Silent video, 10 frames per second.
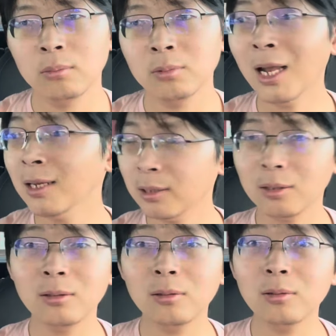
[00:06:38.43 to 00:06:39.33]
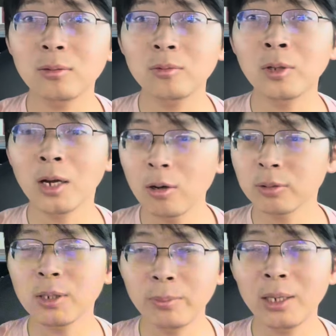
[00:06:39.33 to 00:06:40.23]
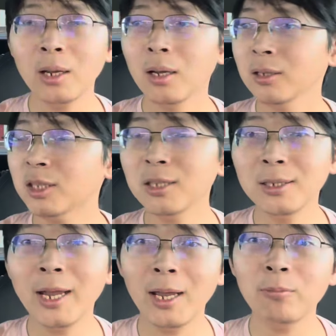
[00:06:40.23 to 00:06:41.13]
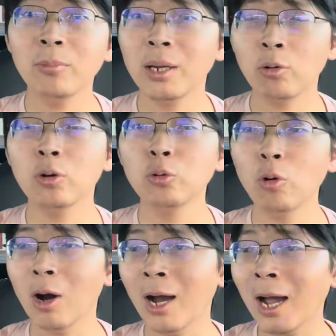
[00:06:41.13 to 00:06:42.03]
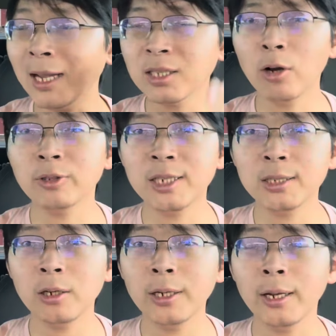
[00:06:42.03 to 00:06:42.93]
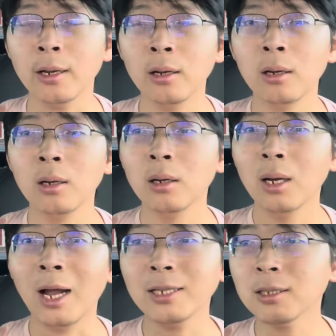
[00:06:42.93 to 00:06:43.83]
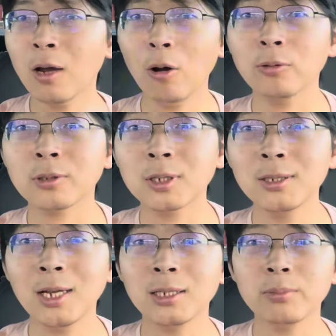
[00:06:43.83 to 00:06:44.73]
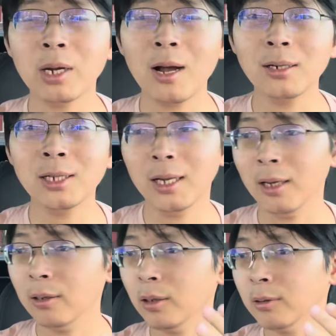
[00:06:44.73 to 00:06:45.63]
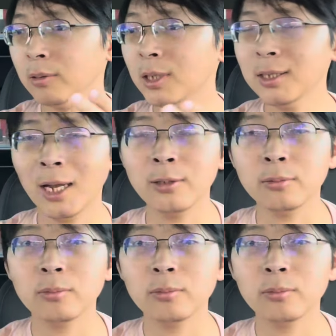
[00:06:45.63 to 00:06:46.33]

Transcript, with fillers: 但能够证明，今天美国如果还是靠汽车业，还是靠生产什么钢铁、生产？